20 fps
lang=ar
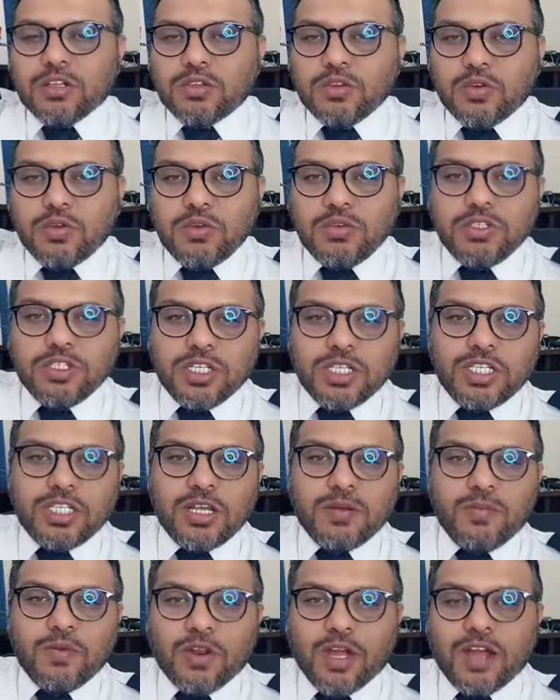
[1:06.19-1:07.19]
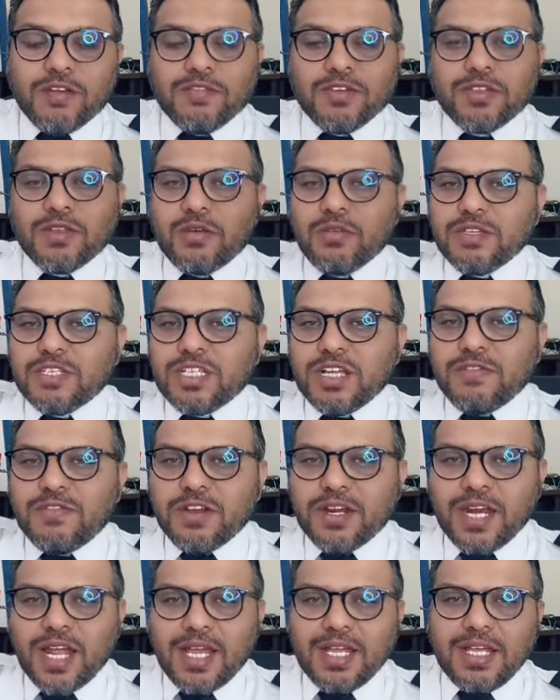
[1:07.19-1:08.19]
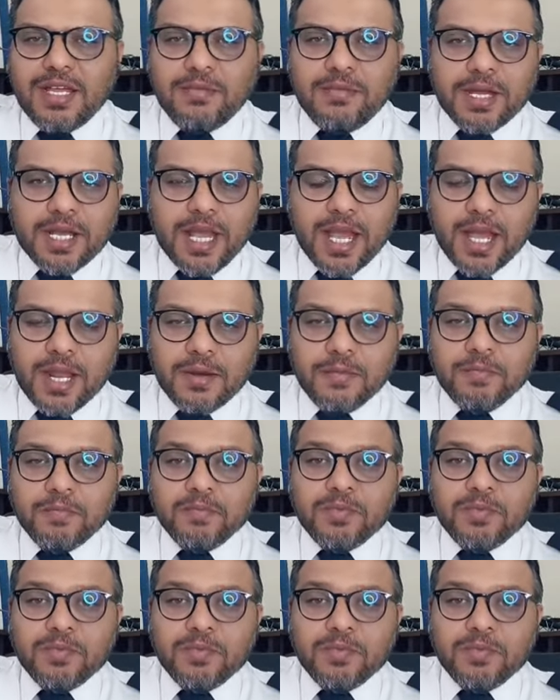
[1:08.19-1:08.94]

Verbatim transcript: تكون جدا منخفضه والسفر لاي مكان